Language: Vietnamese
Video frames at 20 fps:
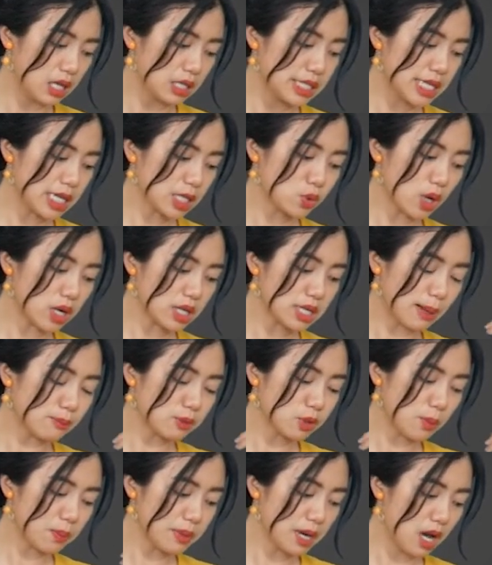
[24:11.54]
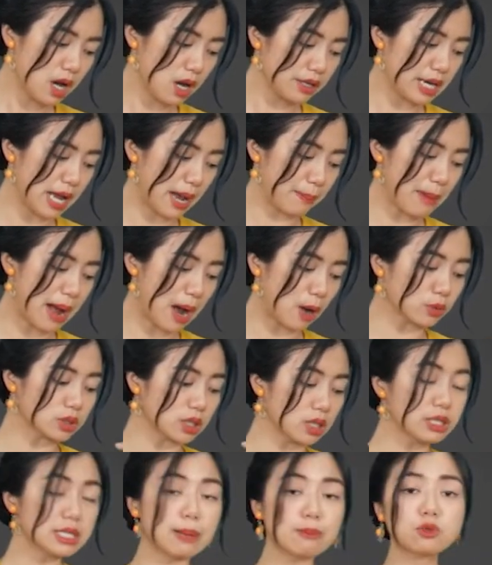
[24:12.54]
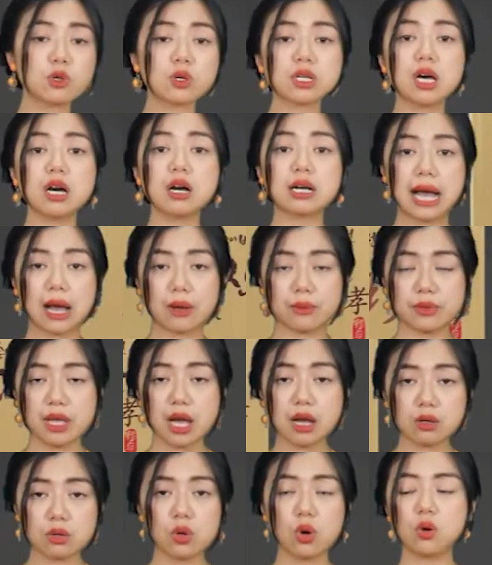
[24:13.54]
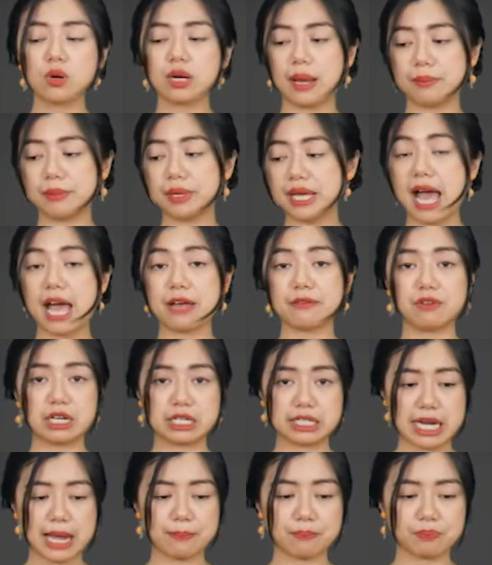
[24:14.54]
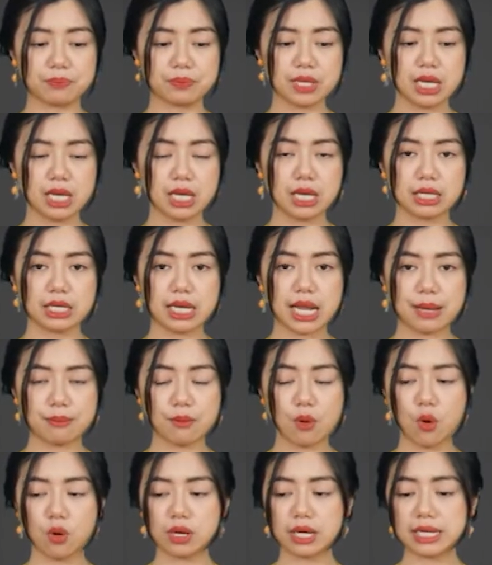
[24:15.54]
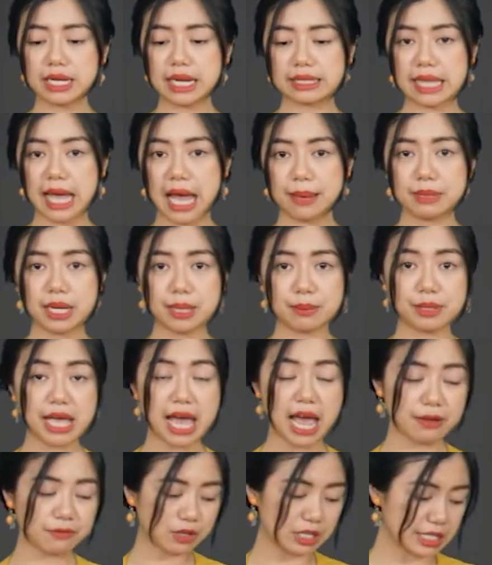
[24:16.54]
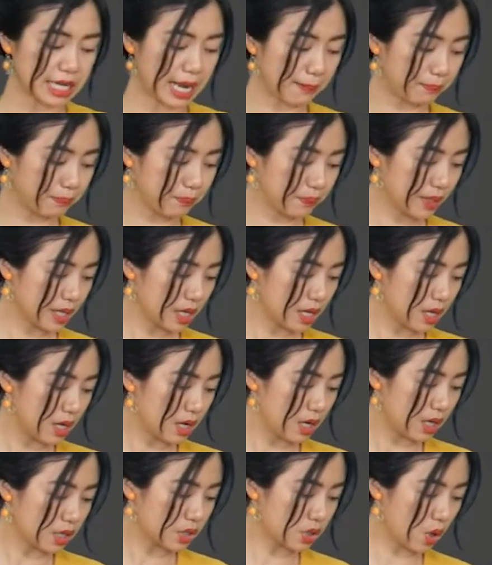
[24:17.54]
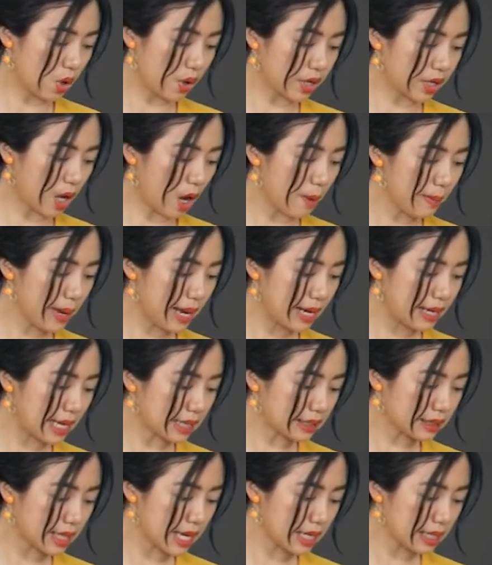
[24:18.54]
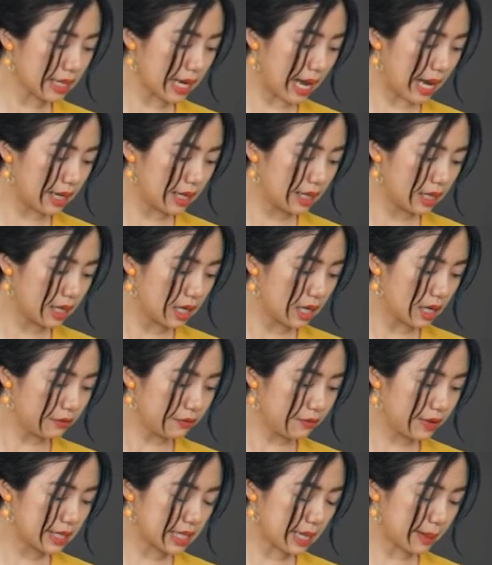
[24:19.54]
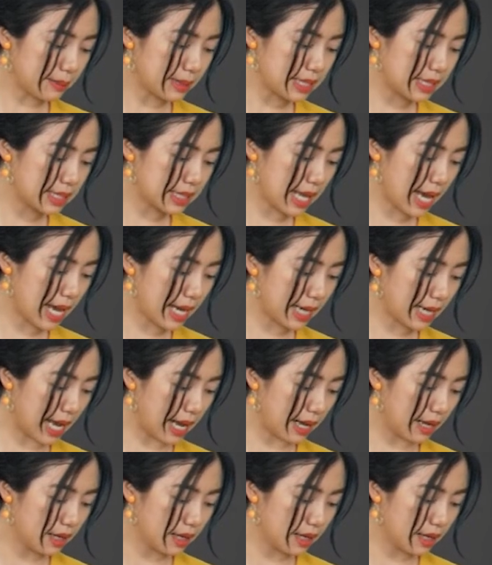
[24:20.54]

chiết xuất nấm súp lơ nè bào tử nấm súp lơ cao nhất luôn là 12 phần trăm này bốn cái này 8 này 12 phần trăm rồi có men lactic nè vitamin C nè